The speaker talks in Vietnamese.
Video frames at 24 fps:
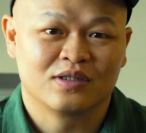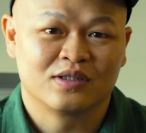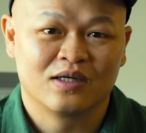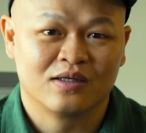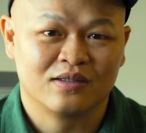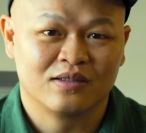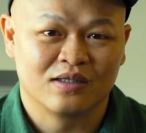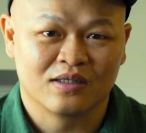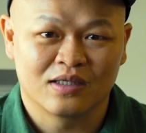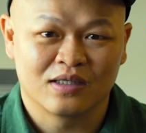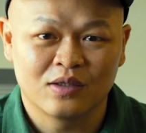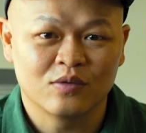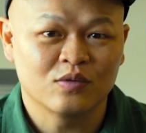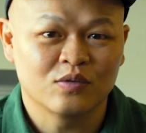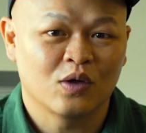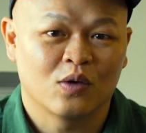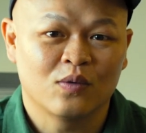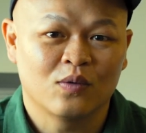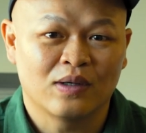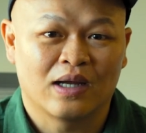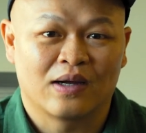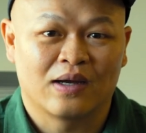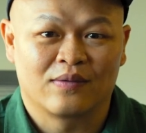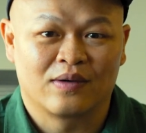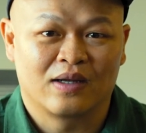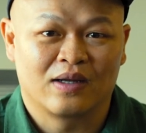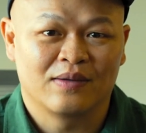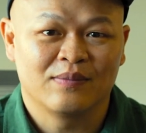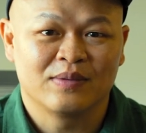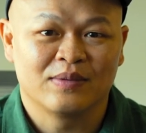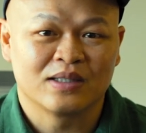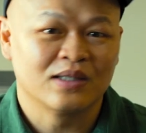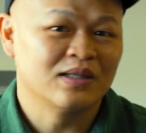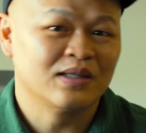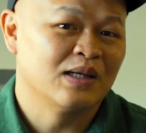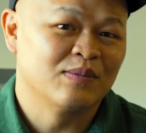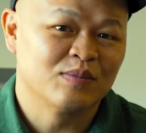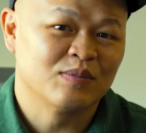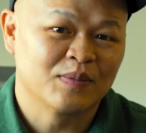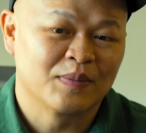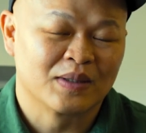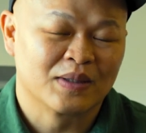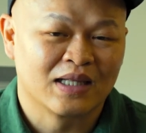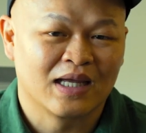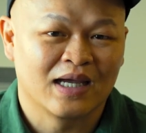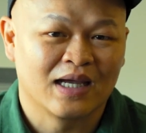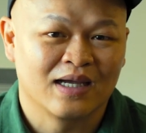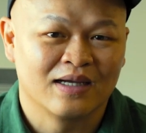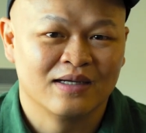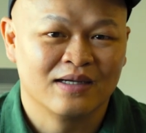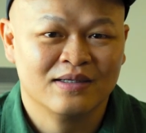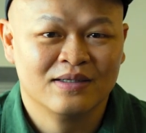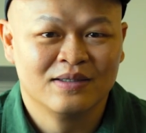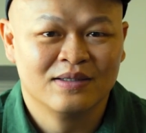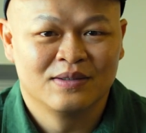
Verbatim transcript: trên những yếu tố nào để mà tính điểm cho mình ha